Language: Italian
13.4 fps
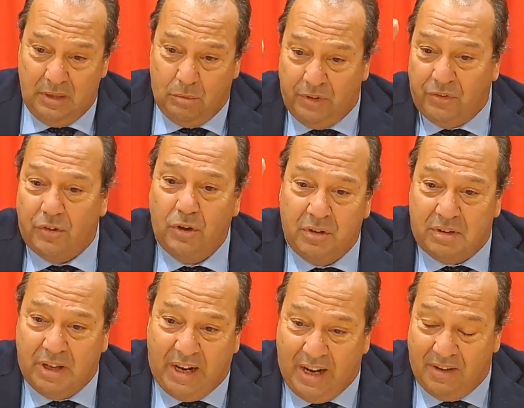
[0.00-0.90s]
questo
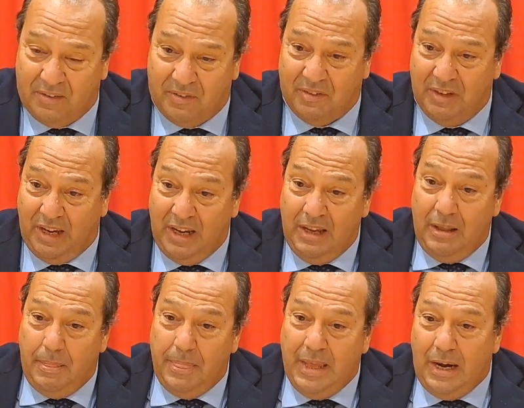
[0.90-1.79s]
interesse
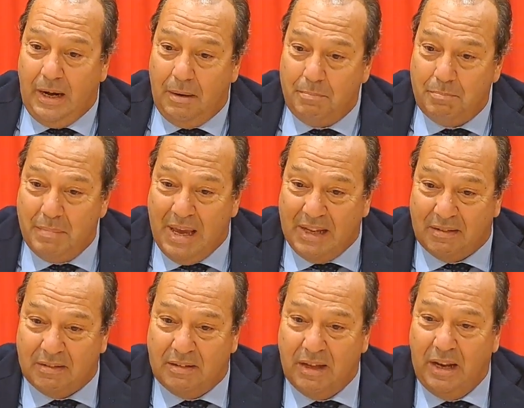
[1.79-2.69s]
nel
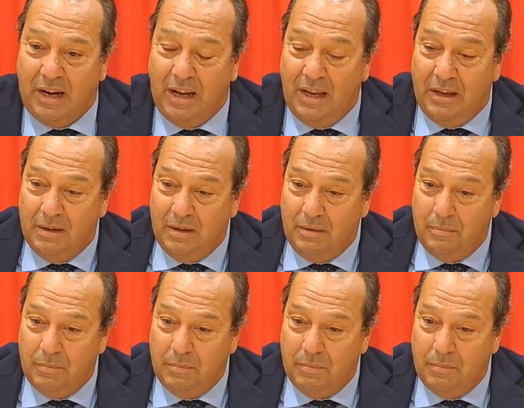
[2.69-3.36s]
mettere